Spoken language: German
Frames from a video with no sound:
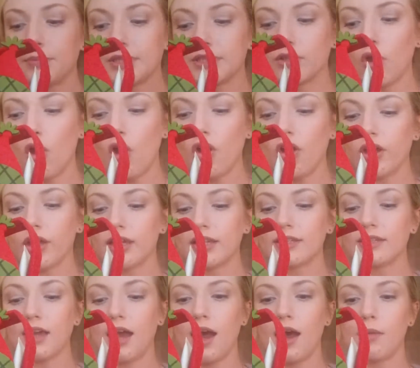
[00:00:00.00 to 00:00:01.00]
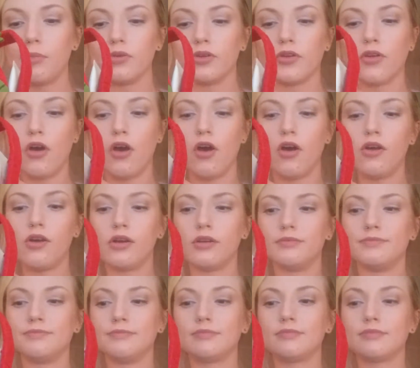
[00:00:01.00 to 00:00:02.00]
habe ich noch, ich habe
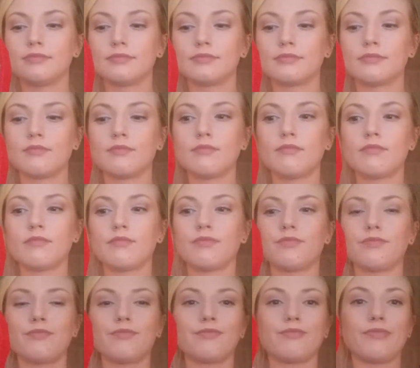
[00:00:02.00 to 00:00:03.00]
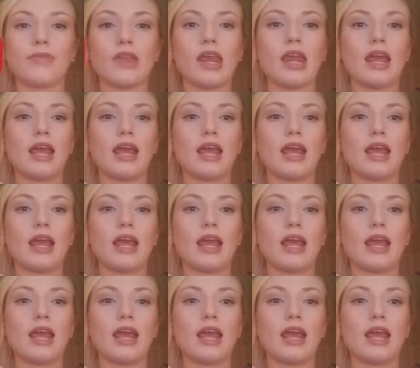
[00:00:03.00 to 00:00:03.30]
noch mh, hm,